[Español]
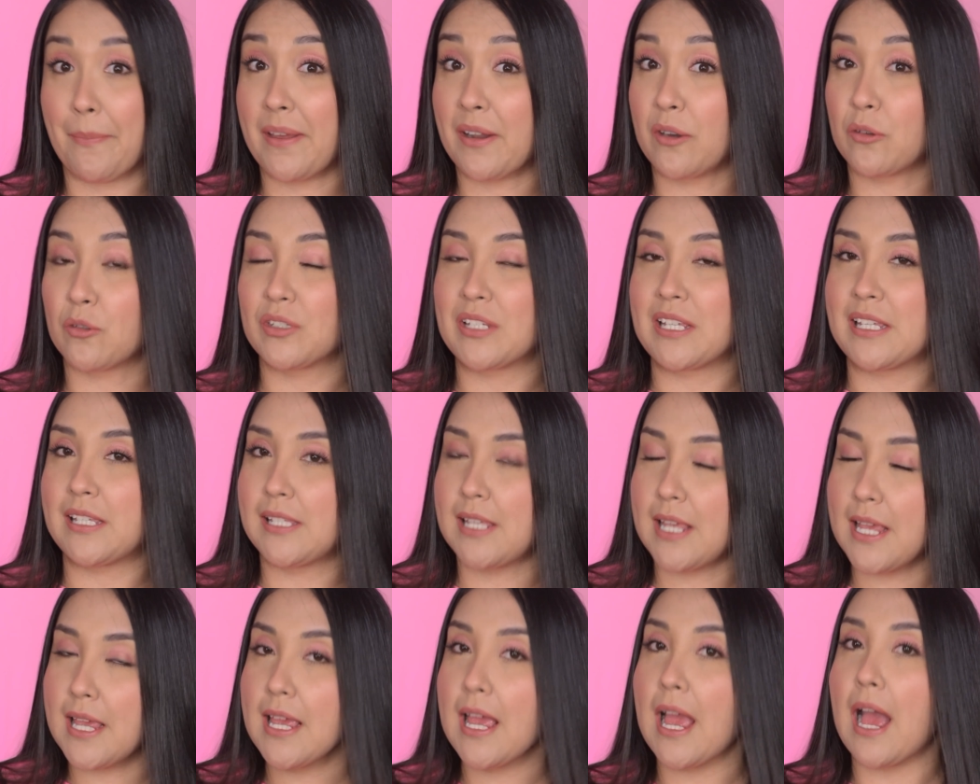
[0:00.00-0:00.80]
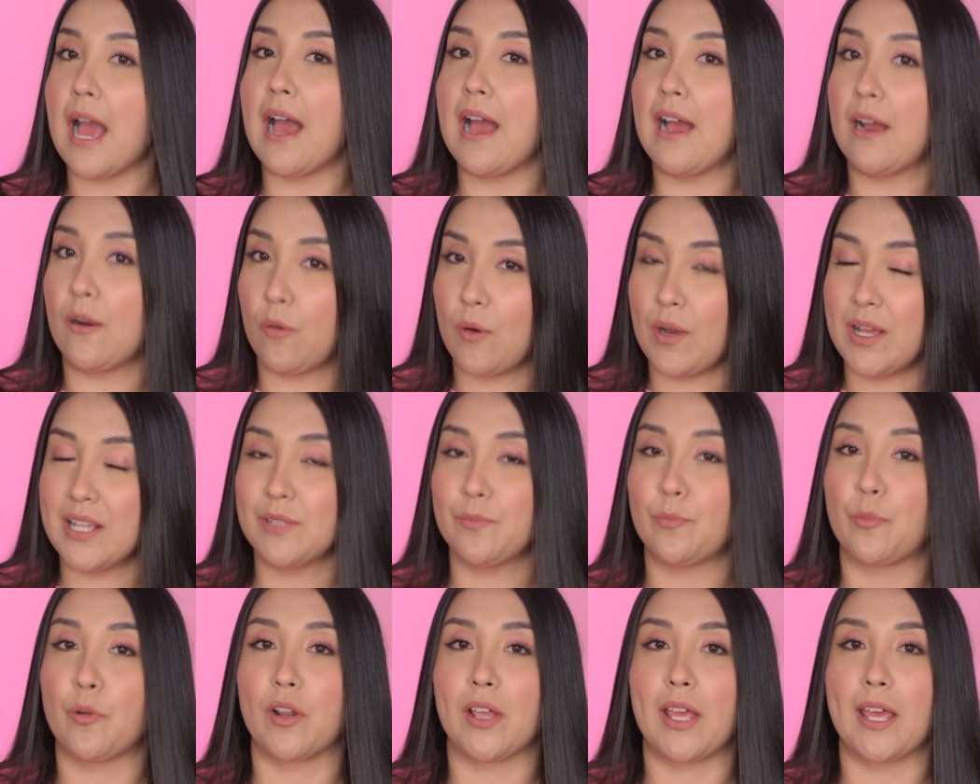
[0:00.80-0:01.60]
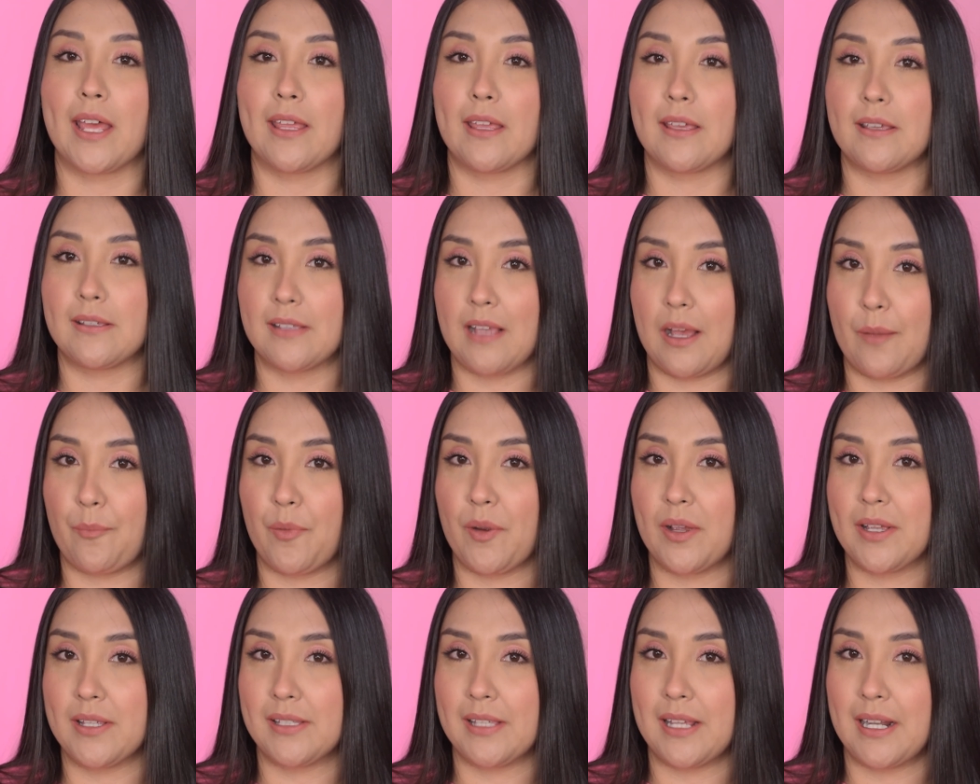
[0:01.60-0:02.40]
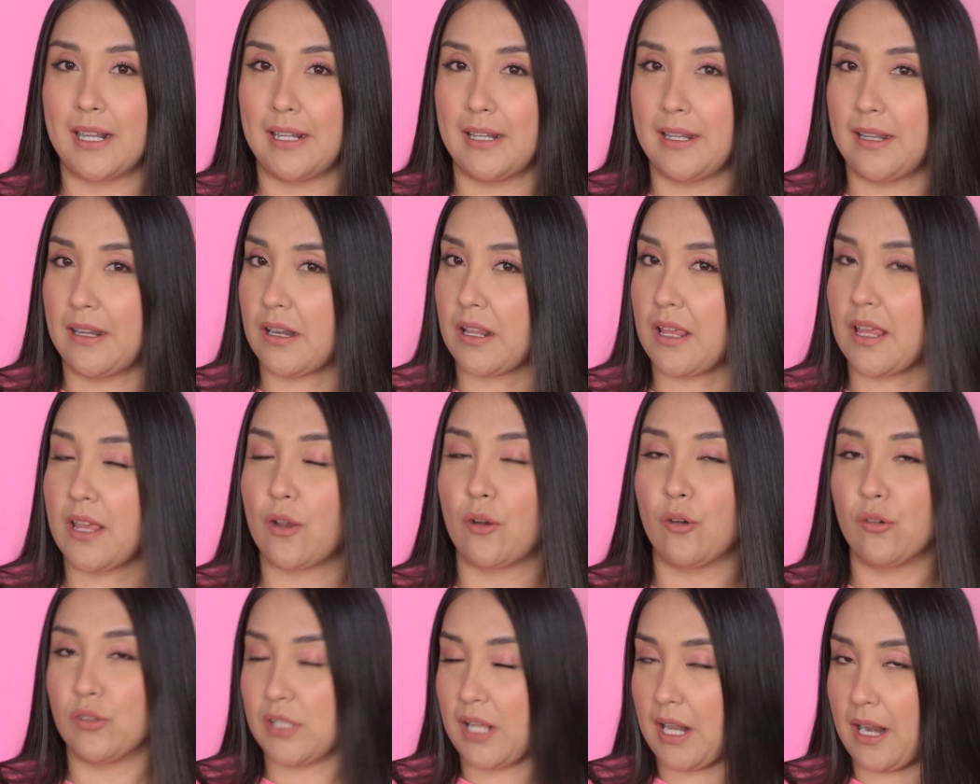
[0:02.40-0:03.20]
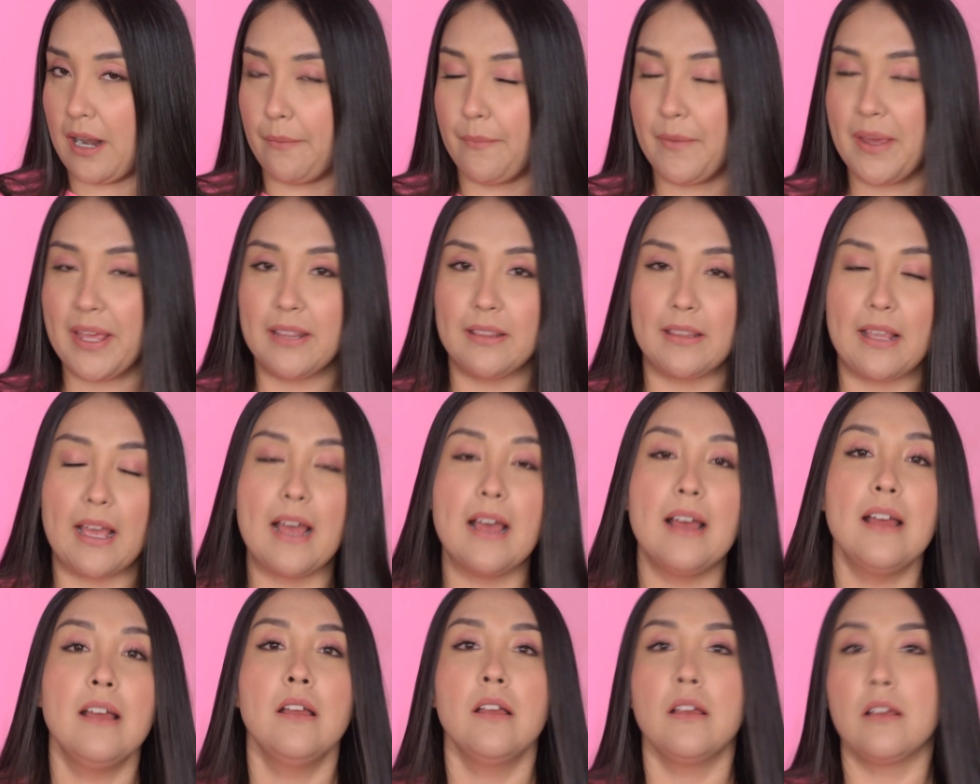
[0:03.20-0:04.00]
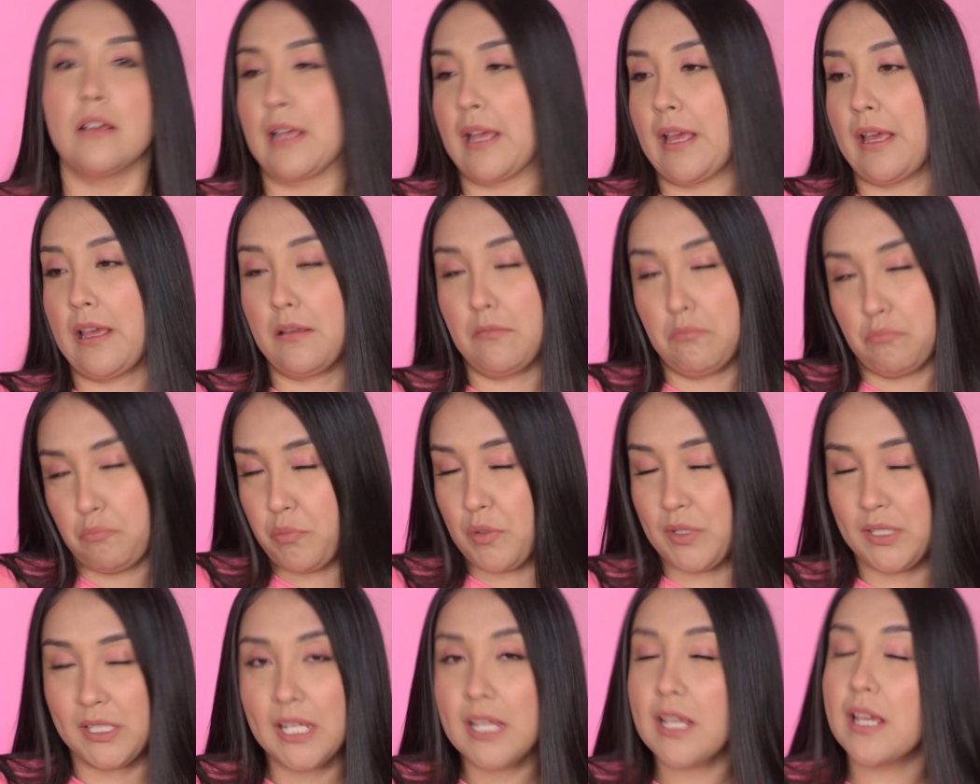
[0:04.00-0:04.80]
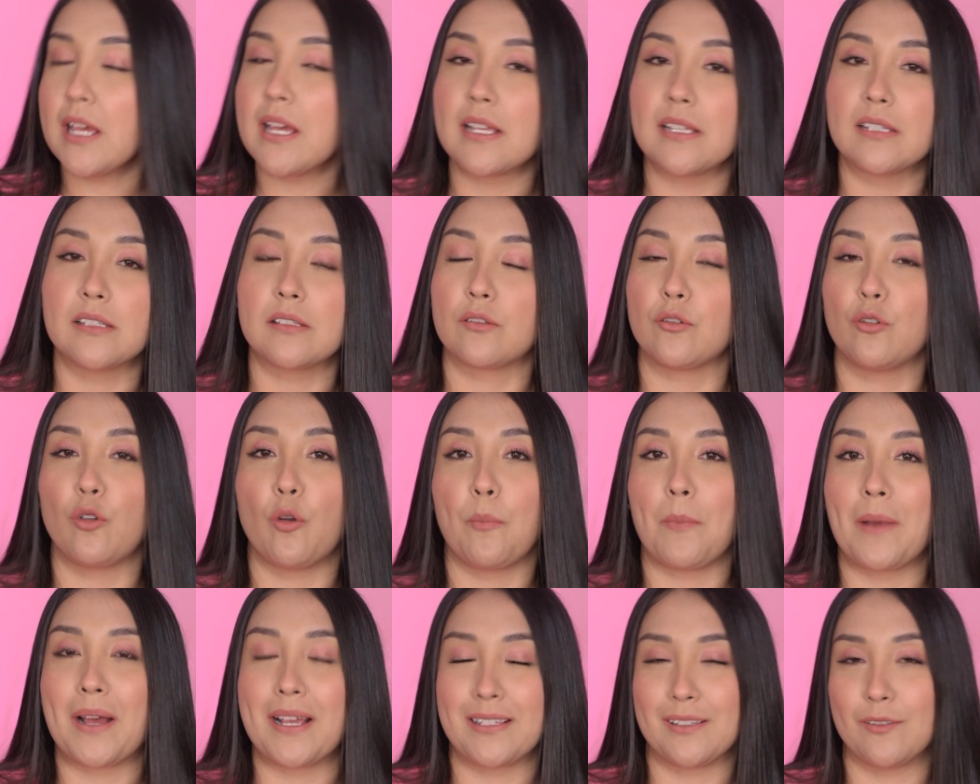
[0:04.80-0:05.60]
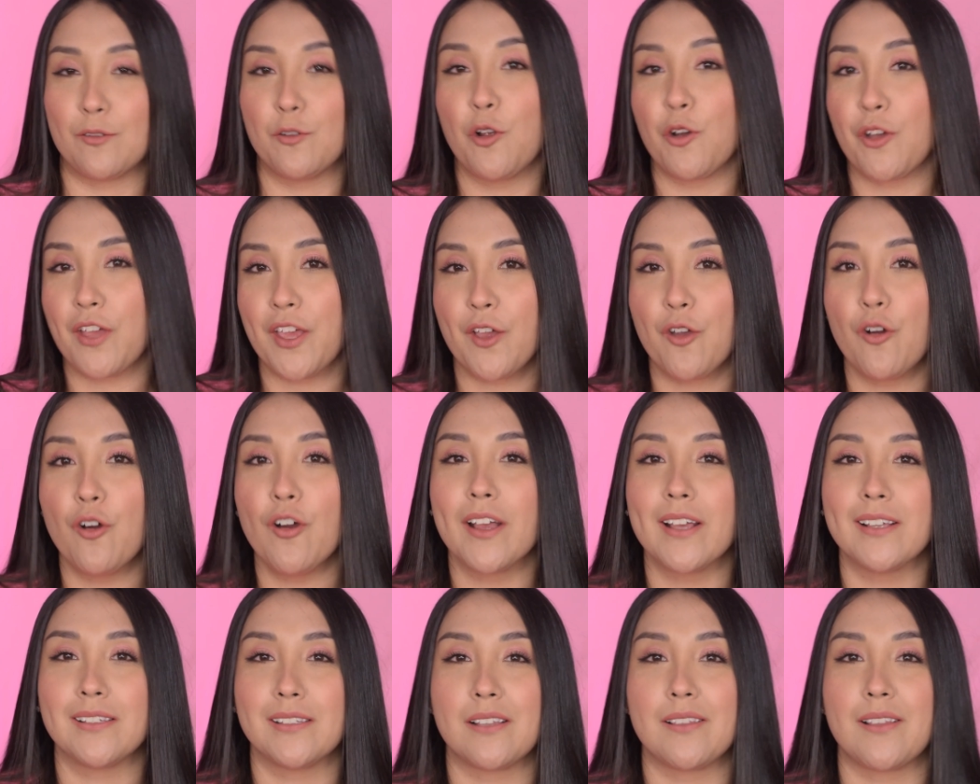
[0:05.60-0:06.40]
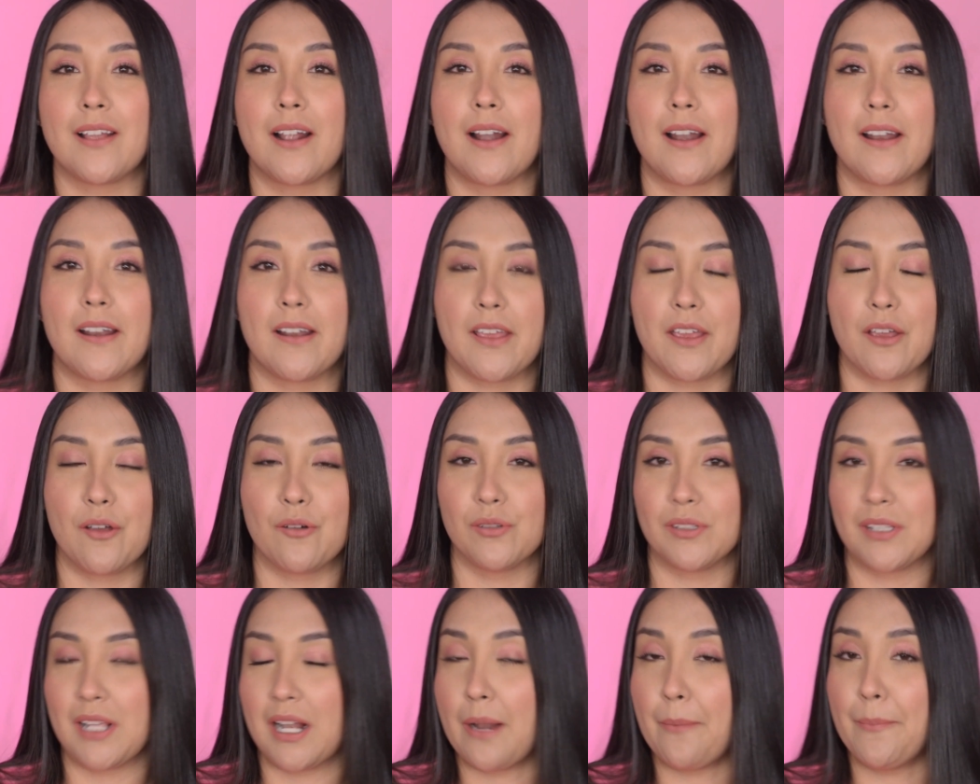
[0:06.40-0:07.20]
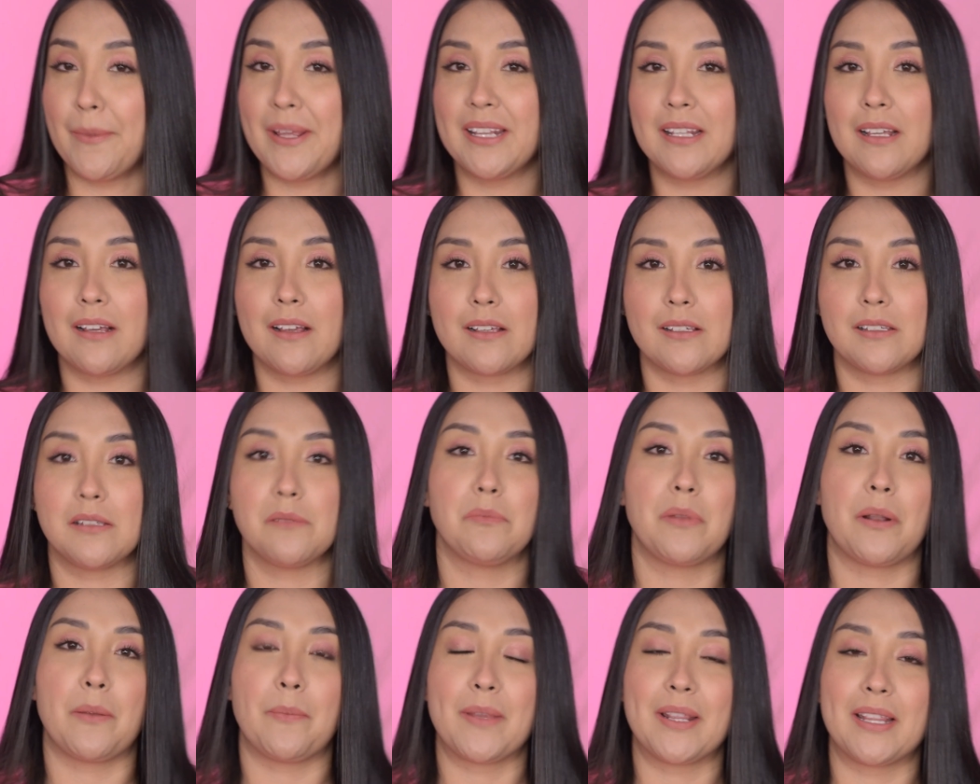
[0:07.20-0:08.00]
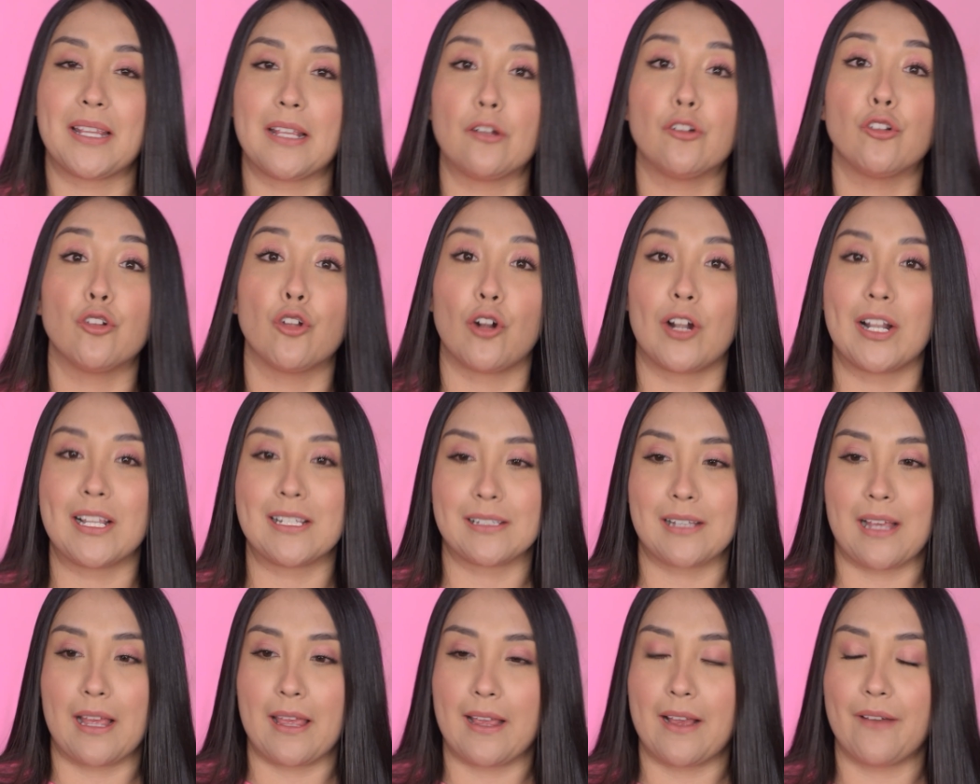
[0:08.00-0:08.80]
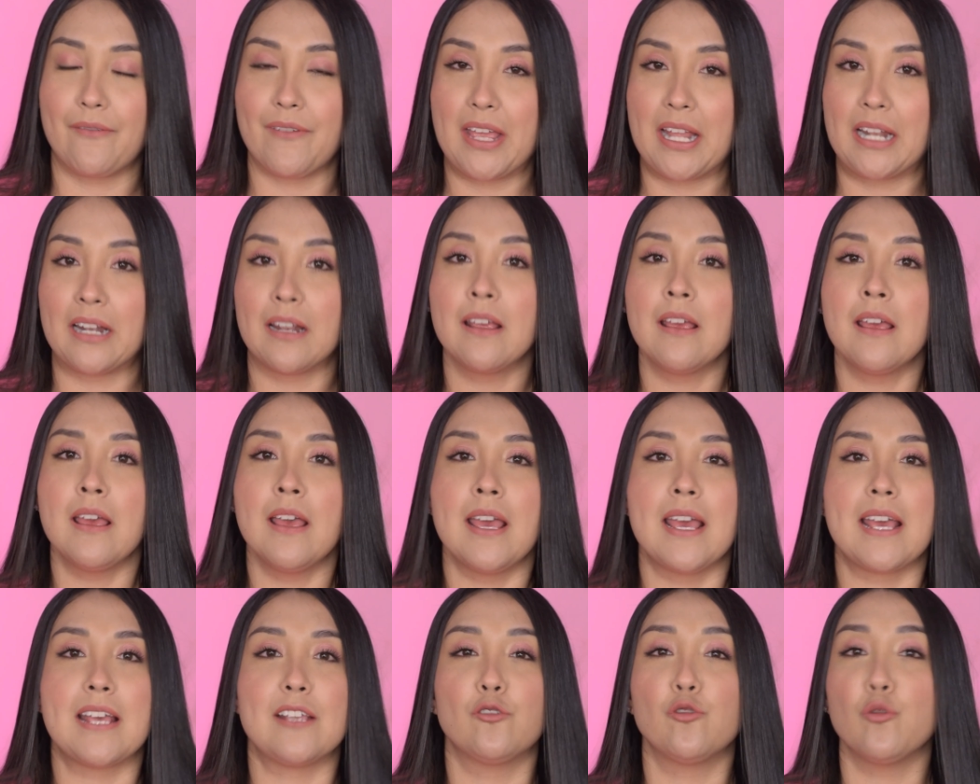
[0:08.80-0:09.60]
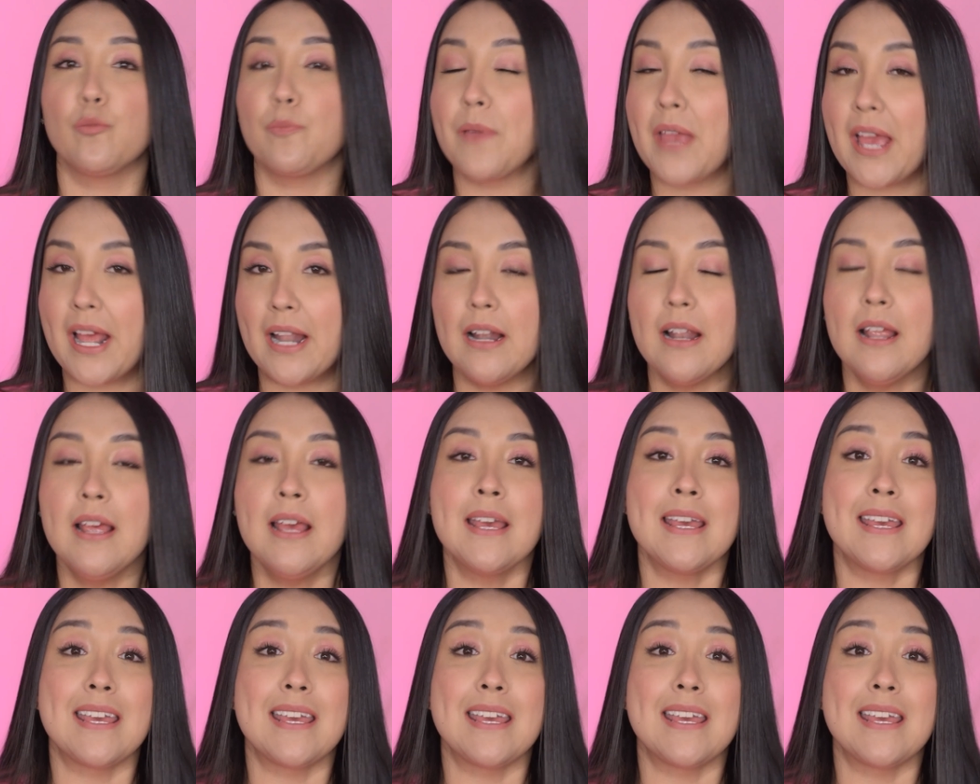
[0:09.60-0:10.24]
Pero si sí, aguas porque quizá pueden ser alérgicos a la menta, que pues sí, es lo más lógico que sean alérgicos a la menta, que simplemente no les caiga bien en su piel.